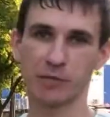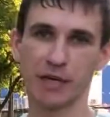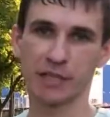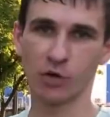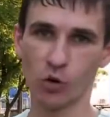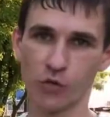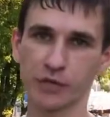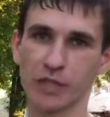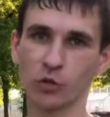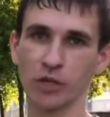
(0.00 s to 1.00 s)
это off,
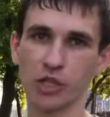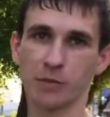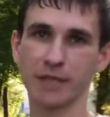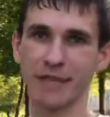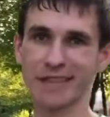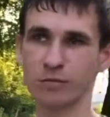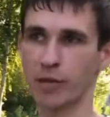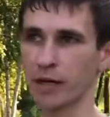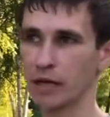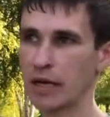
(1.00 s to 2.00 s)
второй режим это 1
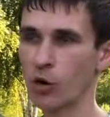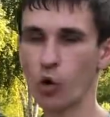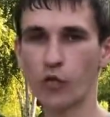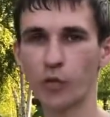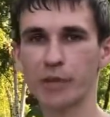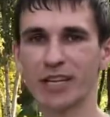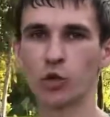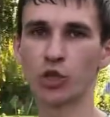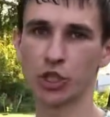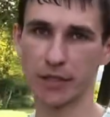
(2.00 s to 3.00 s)
бар. Off у меня
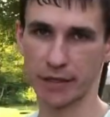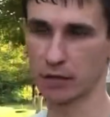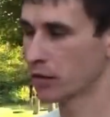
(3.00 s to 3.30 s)
0,4.